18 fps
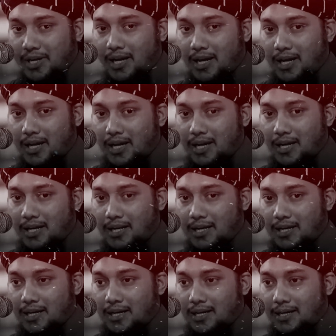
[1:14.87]
শুনে
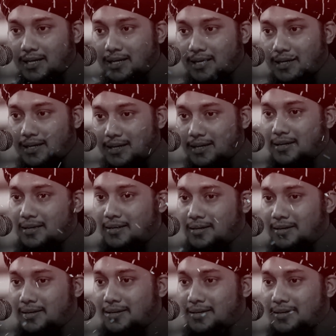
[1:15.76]
হ্যাঁ
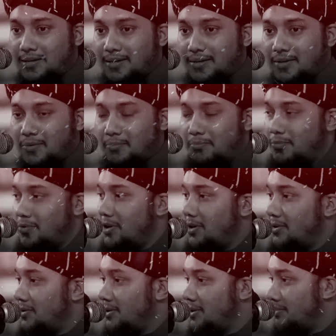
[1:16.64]

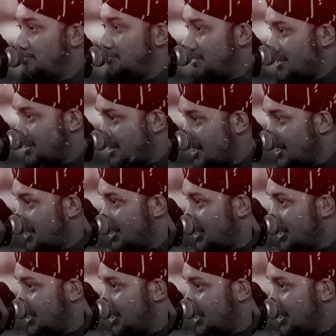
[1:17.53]
ওই ওই মাজারে